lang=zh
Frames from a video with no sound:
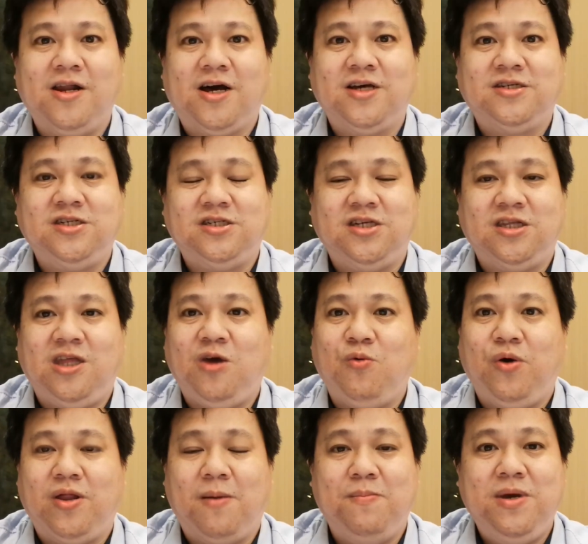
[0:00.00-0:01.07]
那个
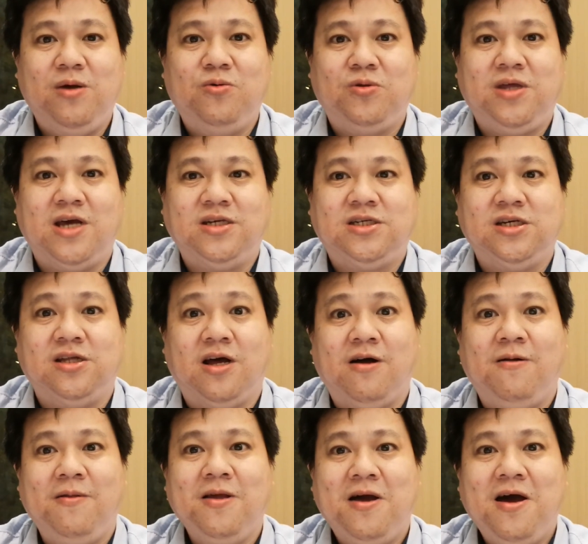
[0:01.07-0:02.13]
CCTV 的密录电视呢，
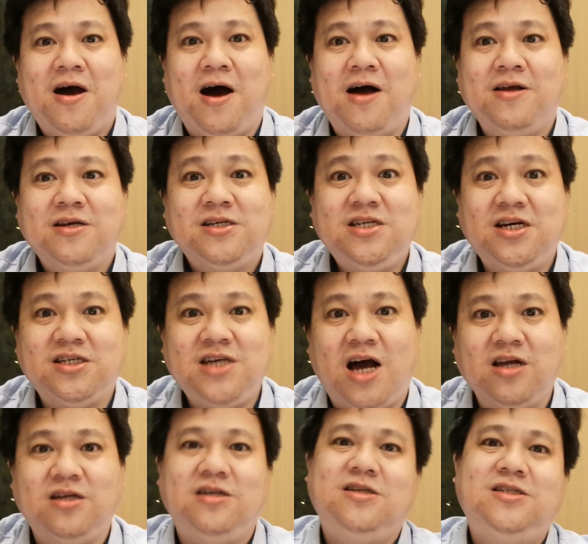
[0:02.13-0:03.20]
摄像
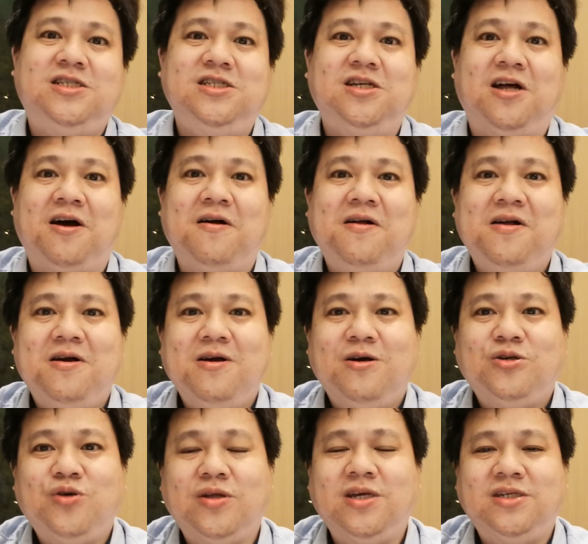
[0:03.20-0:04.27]
机啊。
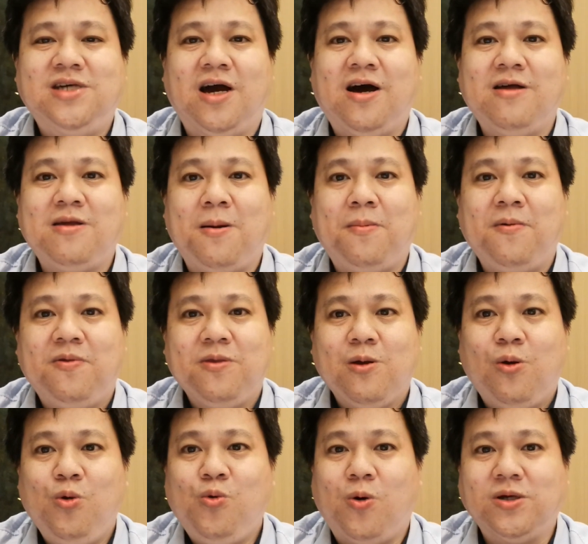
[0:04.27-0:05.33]
所以你想看呢，
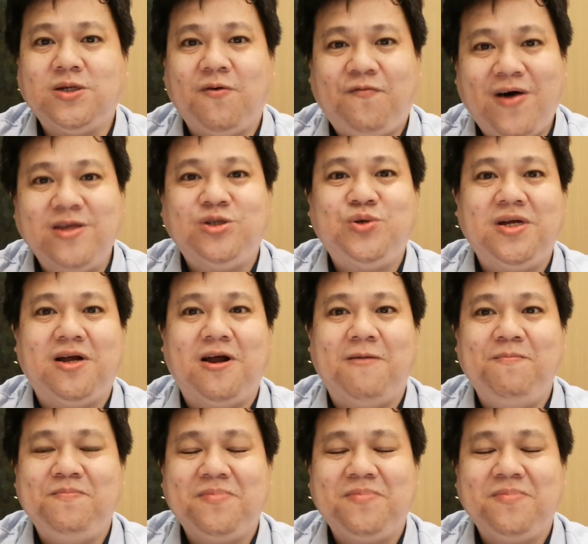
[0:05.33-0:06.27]
如果是犯罪的人，